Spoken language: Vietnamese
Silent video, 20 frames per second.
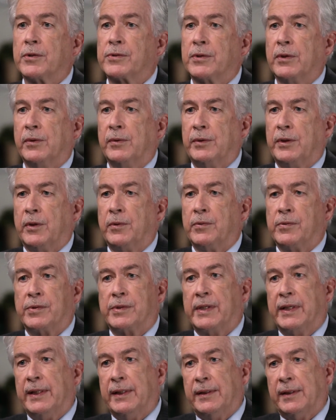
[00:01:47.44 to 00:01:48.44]
đó là
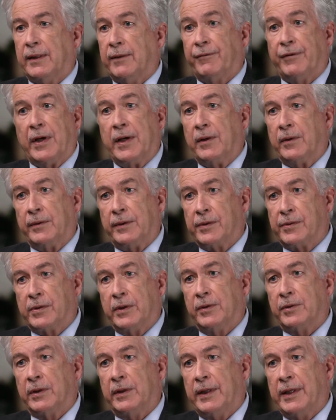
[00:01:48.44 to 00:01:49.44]
Jake Sullivan đã
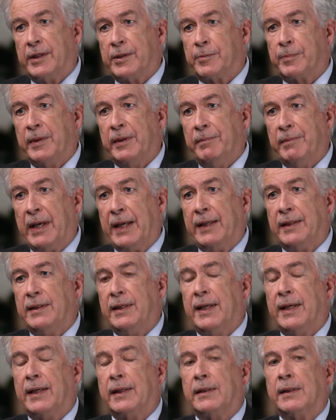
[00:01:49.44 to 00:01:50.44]
khuyến cáo rồi,
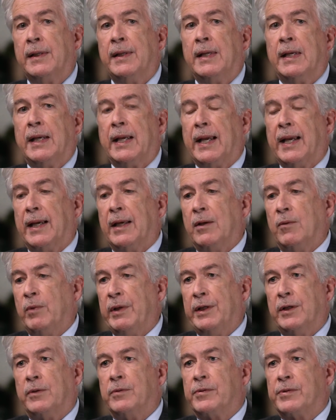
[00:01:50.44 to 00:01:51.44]
anh coi chừng
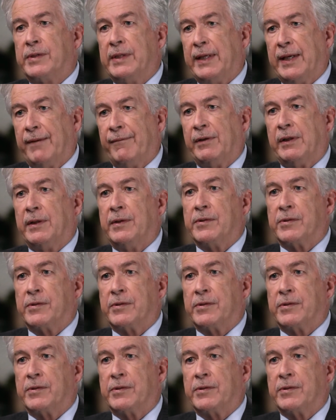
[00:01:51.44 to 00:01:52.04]
sẽ trả giá rất